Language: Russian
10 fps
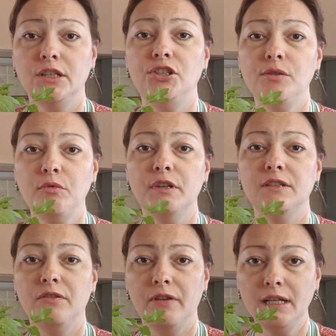Зачем им
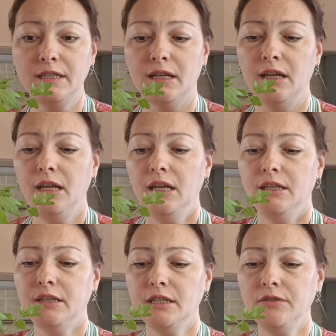развиваться,
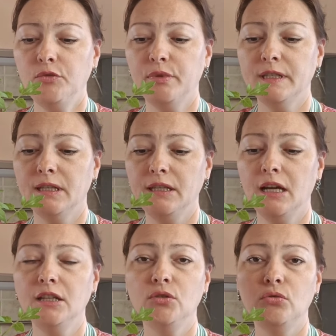если вы
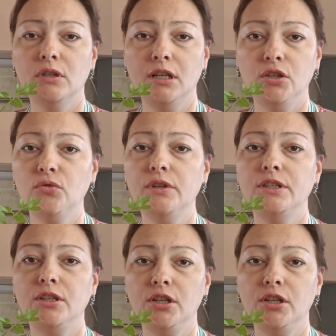постоянно туда льете,